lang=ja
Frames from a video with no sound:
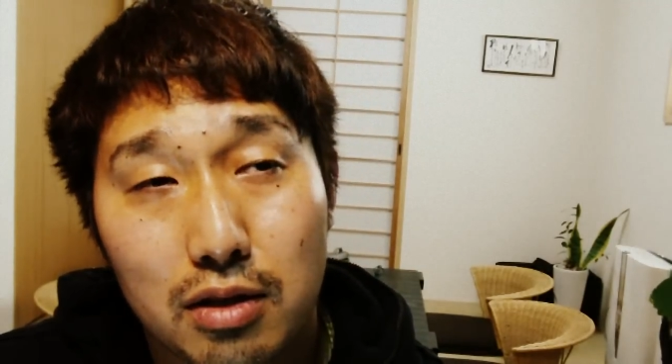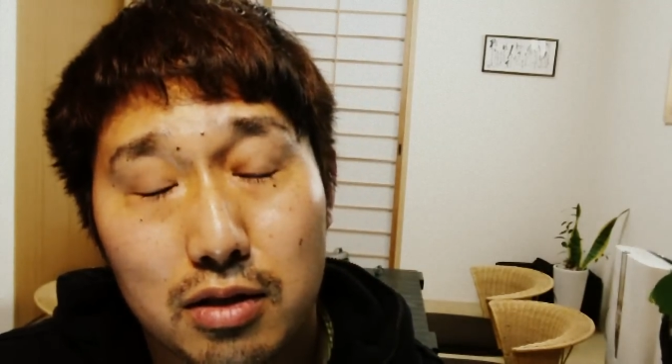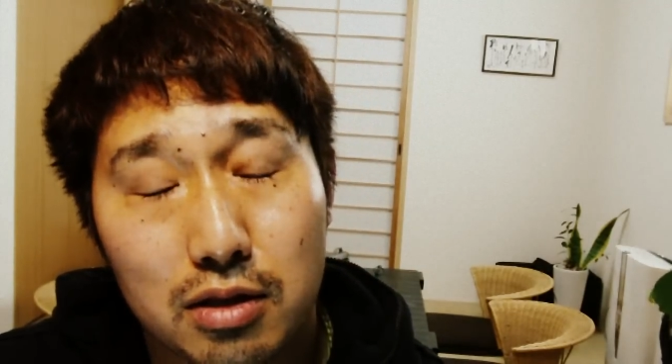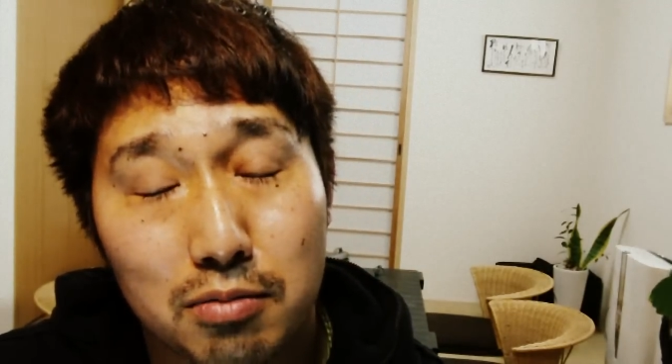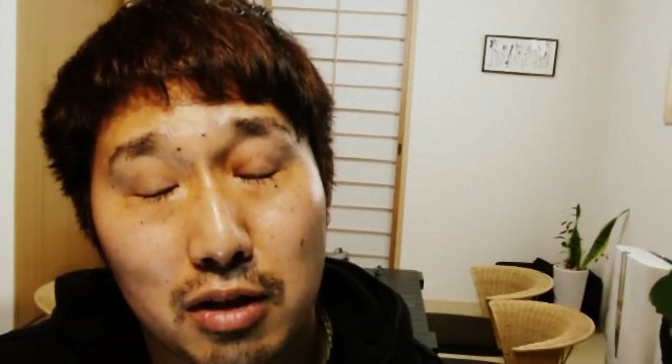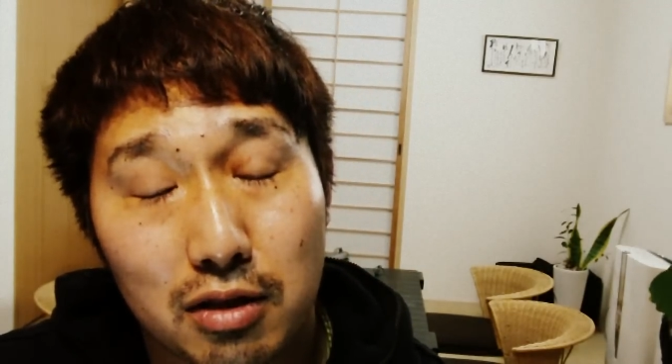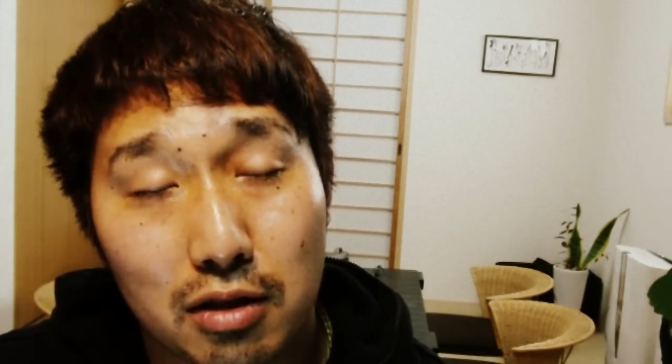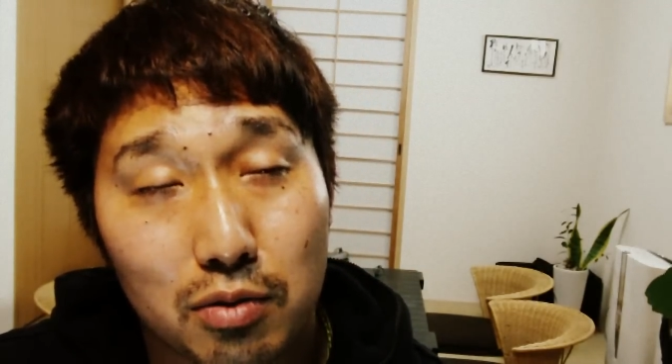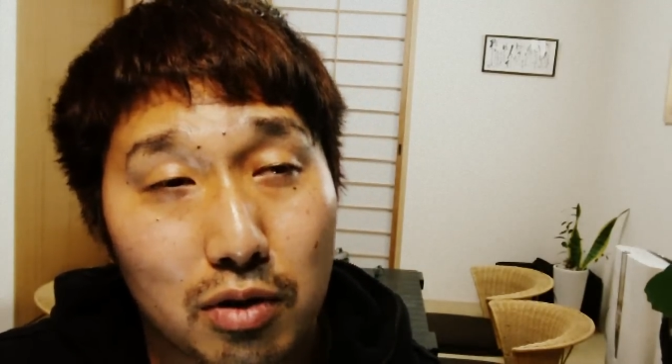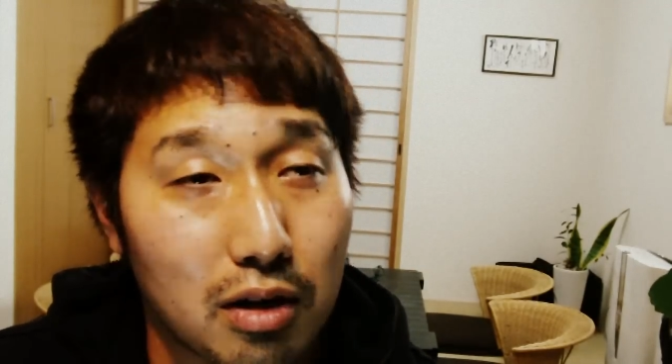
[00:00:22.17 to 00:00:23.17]
つまんな
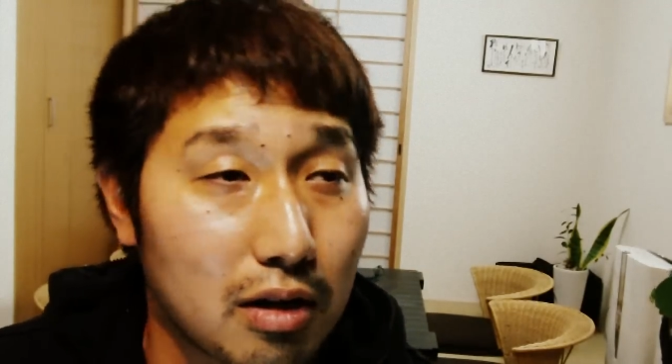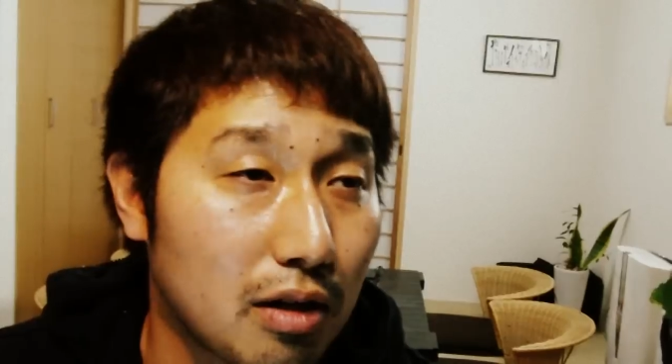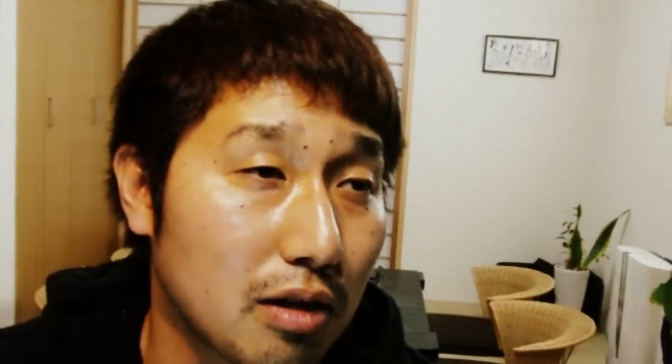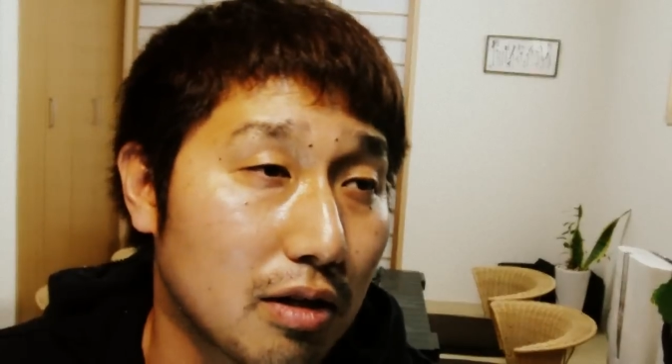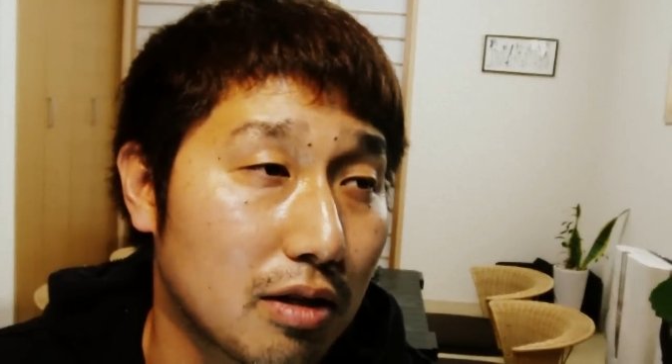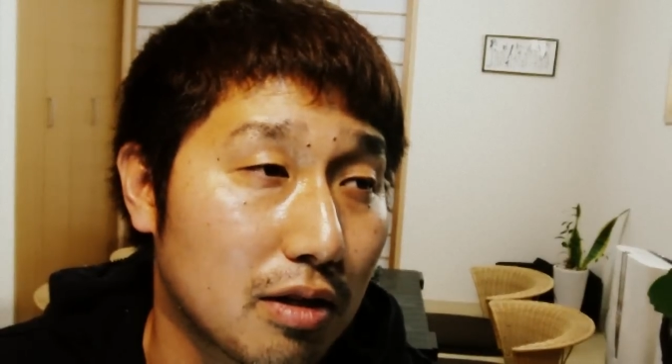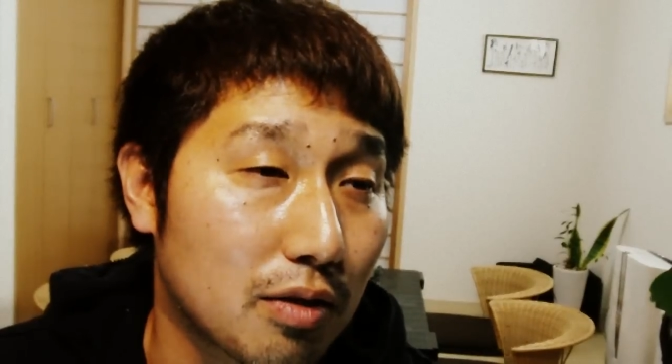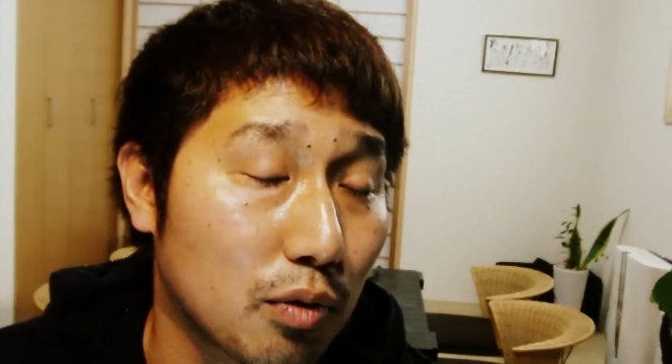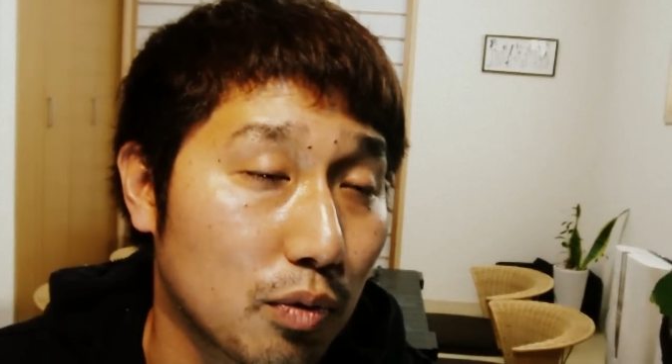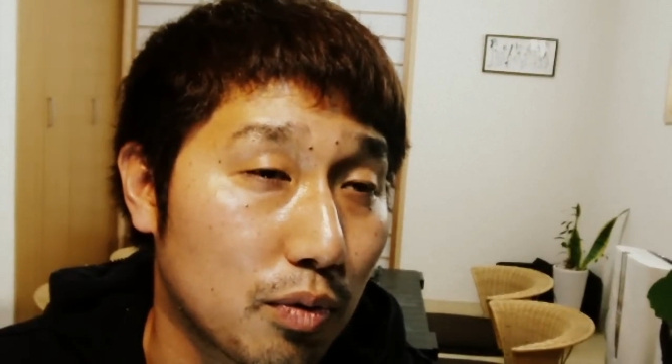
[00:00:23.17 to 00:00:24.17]
いとか、
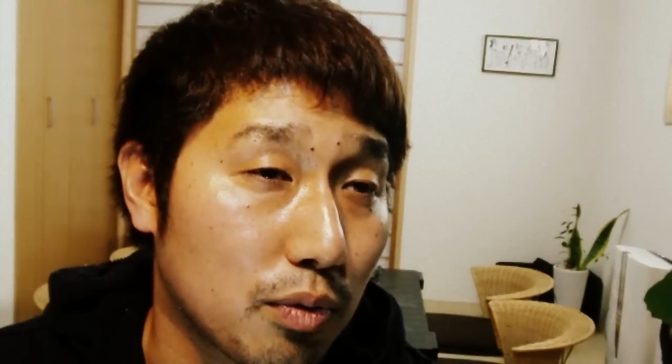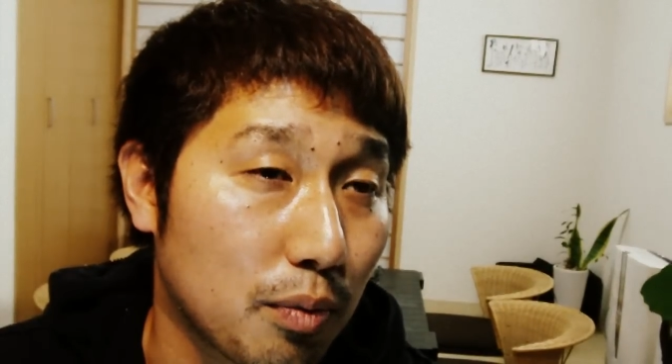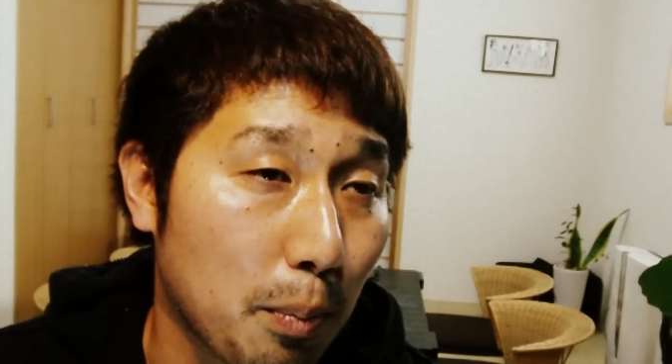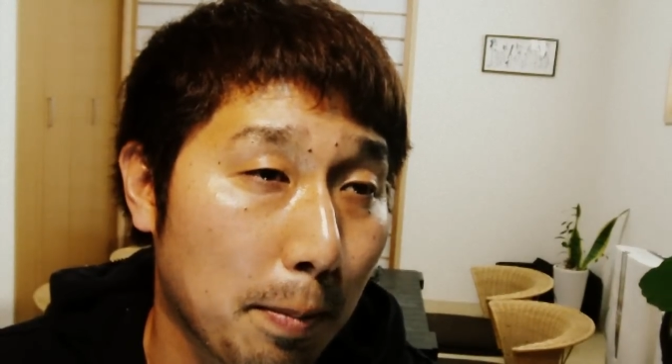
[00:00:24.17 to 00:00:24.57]
えー、この、